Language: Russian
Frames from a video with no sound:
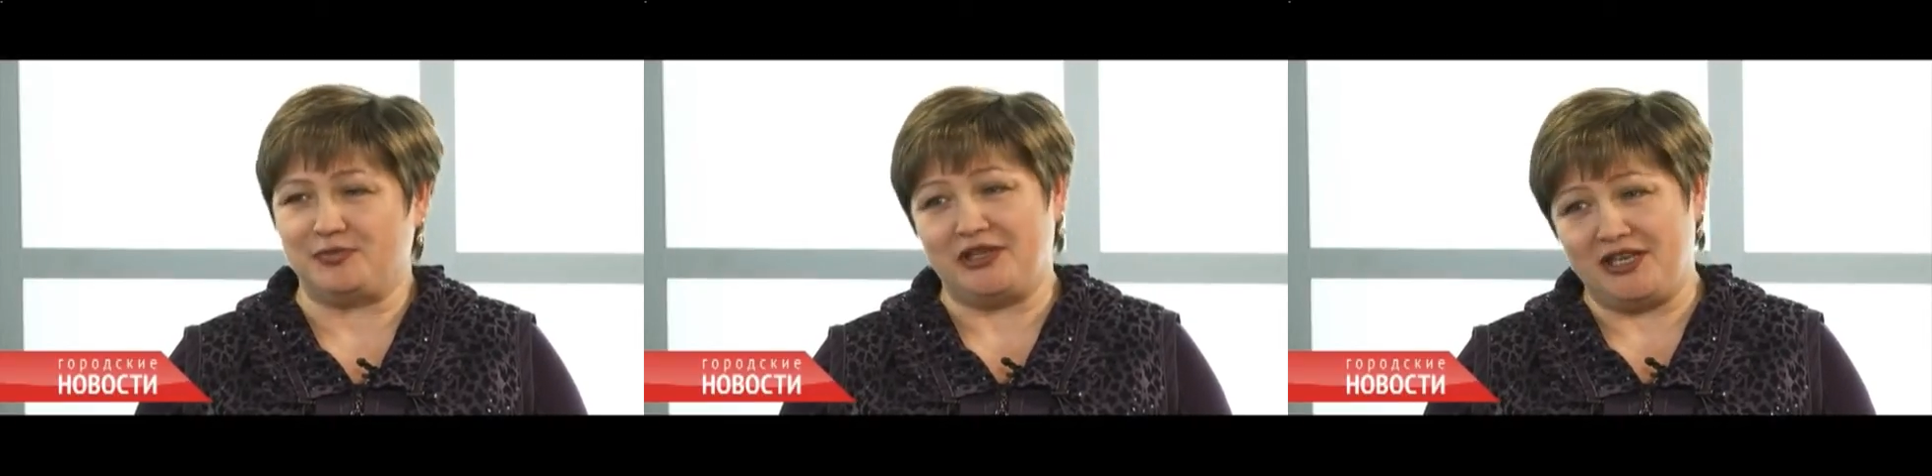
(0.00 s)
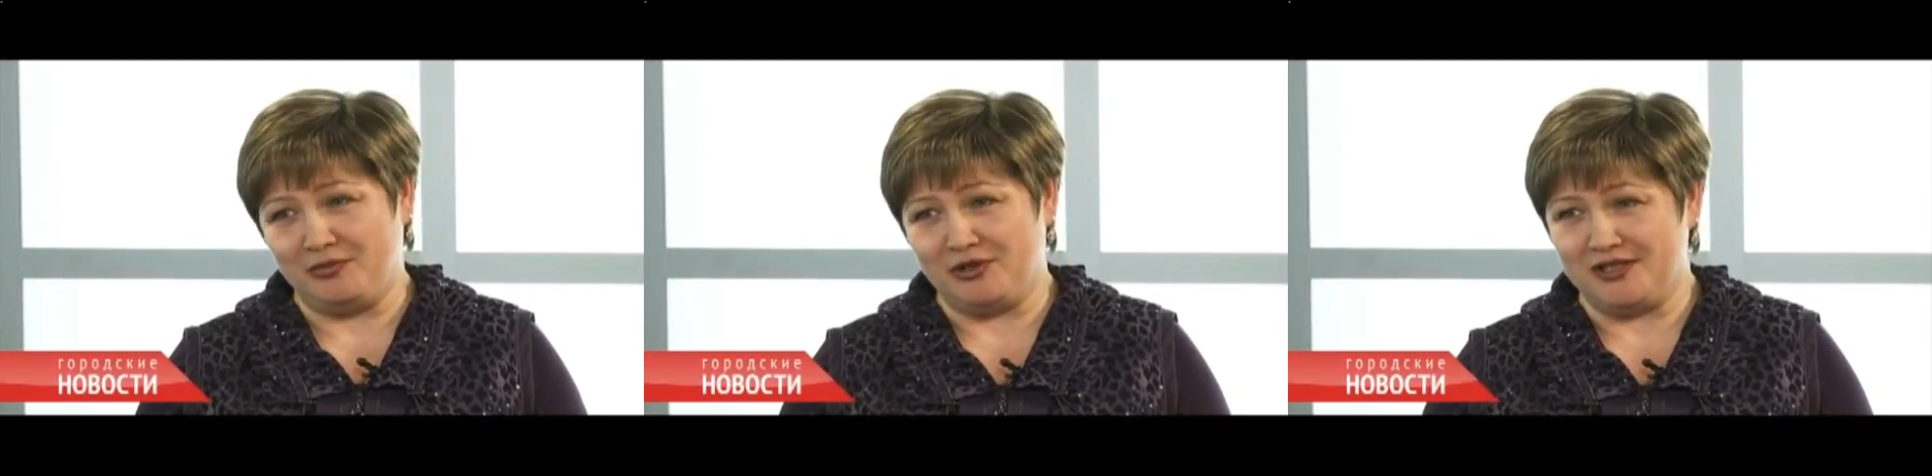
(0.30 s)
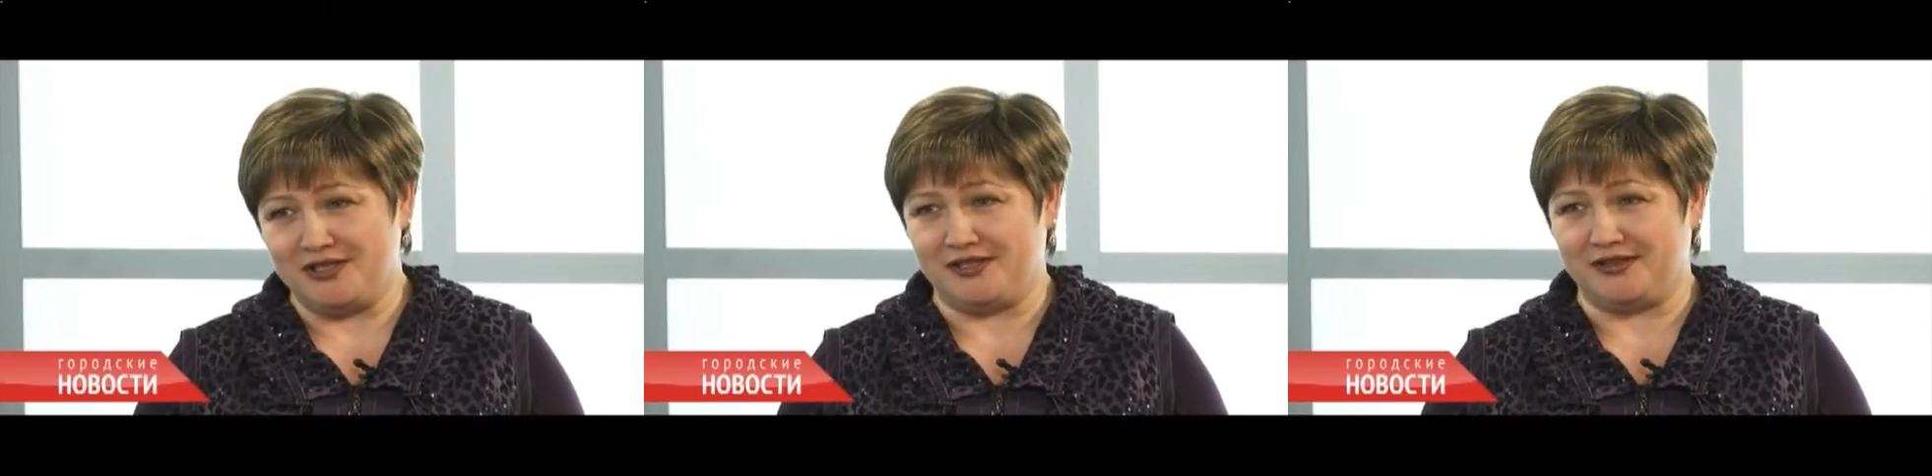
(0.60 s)

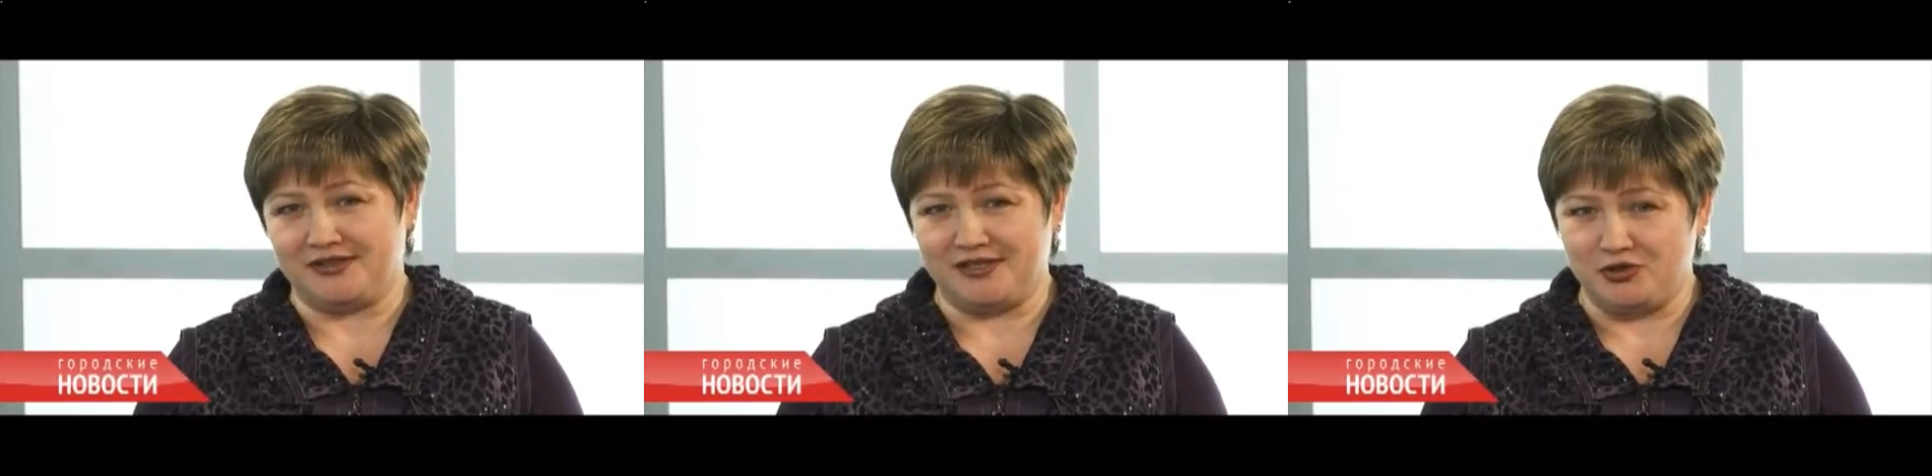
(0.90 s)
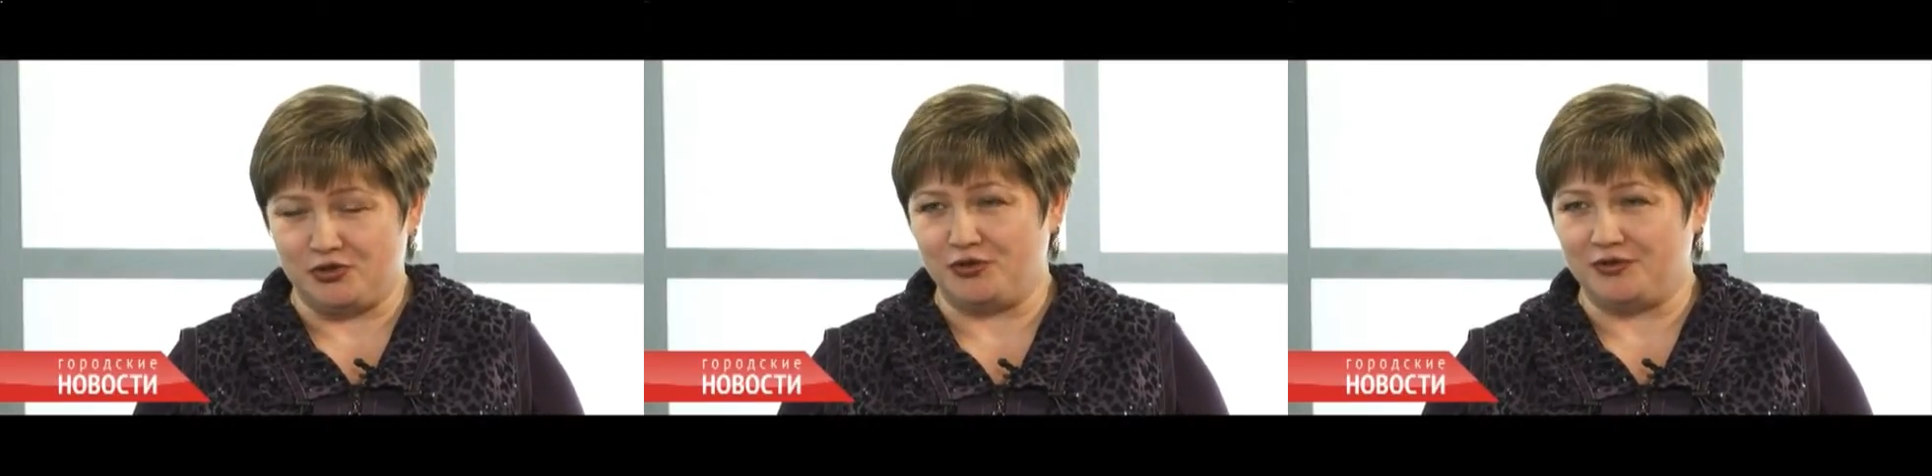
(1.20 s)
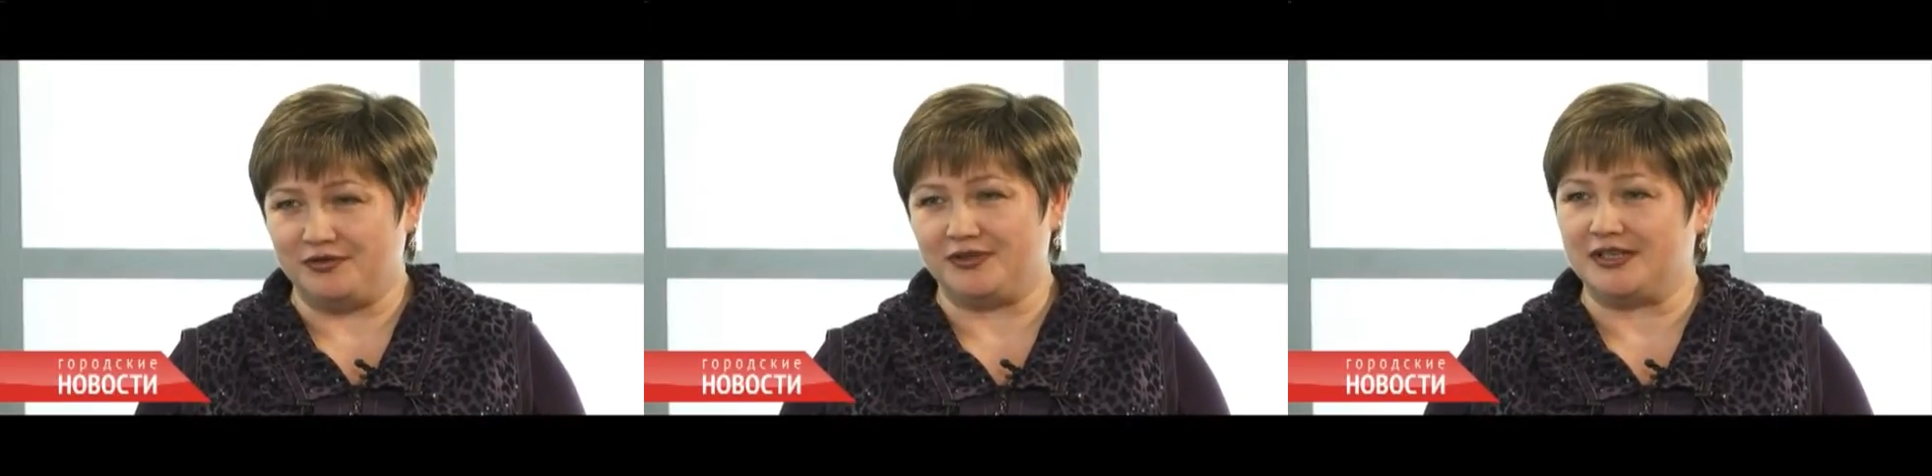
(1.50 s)
потребности за счет